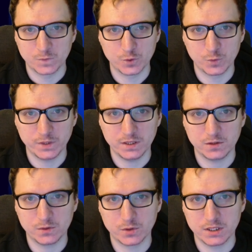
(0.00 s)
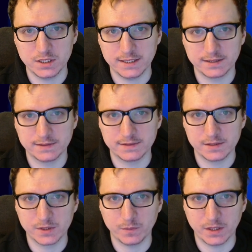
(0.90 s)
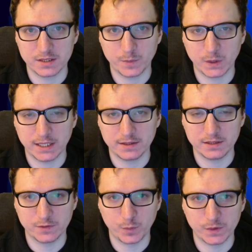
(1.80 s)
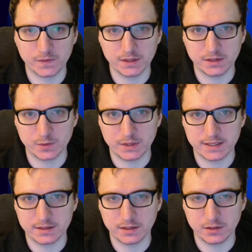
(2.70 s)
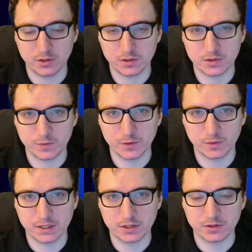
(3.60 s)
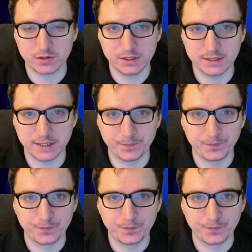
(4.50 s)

Do siódmego roku życia, kiedy jesteśmy najbardziej podatni na wpływy i sugestie, i to, co mówią nasi rodzice,